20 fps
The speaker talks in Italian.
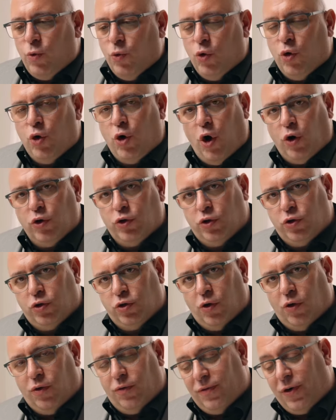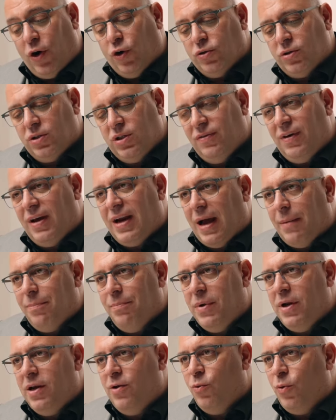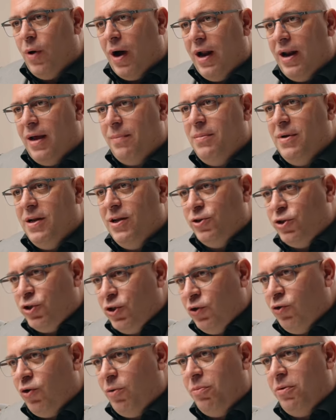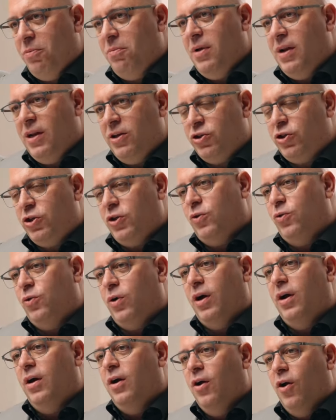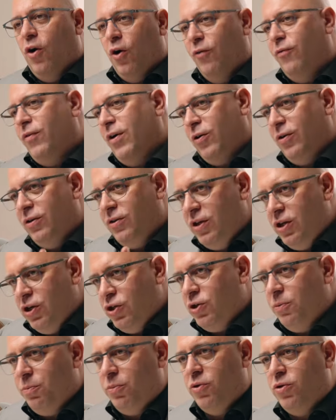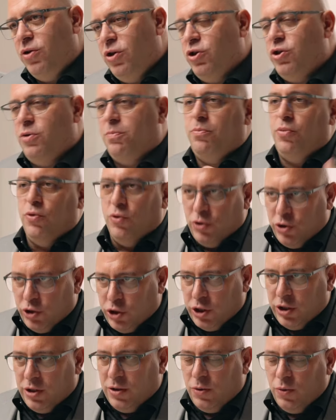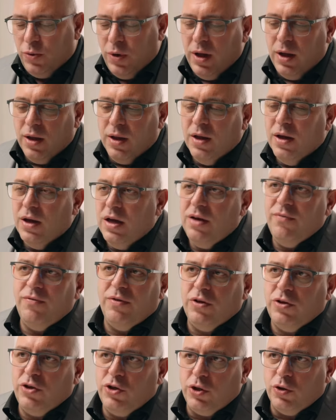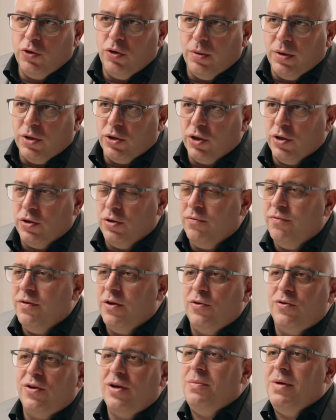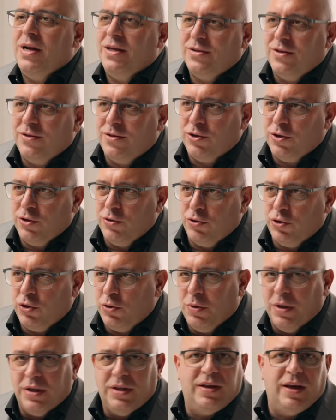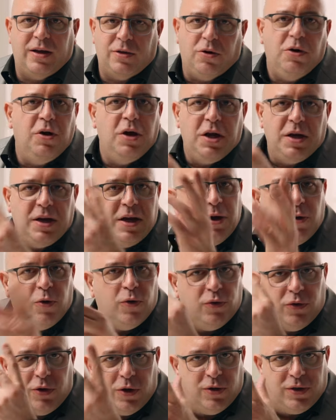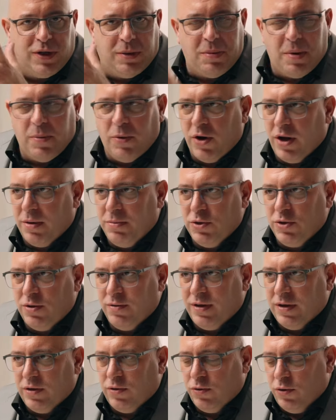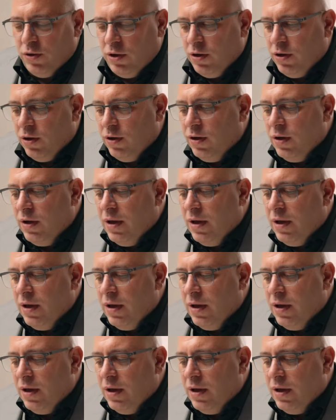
un costo, costi variabili uguale a 1.500 più 1.500, ovvero il 10 più 10 più il 5, il 25%, ovvero 3.750 euro, nei conti così a memoria che mi sono fatto io.